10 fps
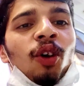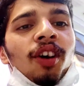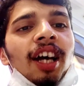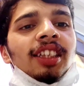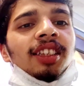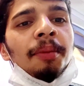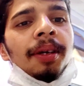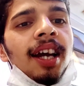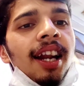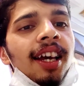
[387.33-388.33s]
वो गाइस तो
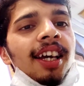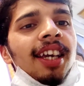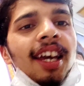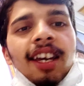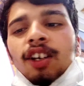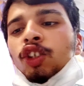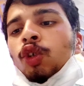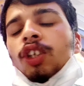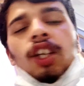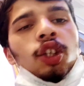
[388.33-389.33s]
अभी खाना खा के आया और
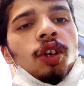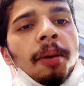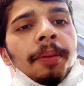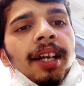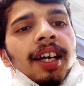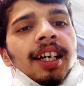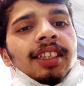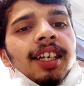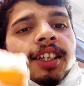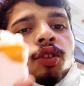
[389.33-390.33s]
सोचा कि थोड़ा मीठा खाया
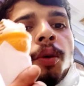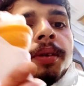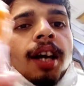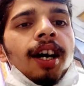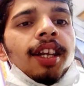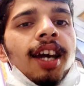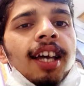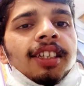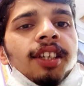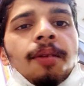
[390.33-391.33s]
जाए तो अभी खा रहे हैं
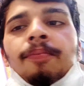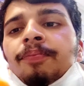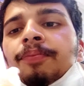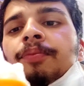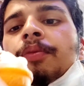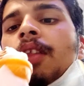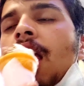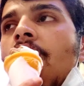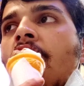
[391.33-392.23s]
आइसक्रीम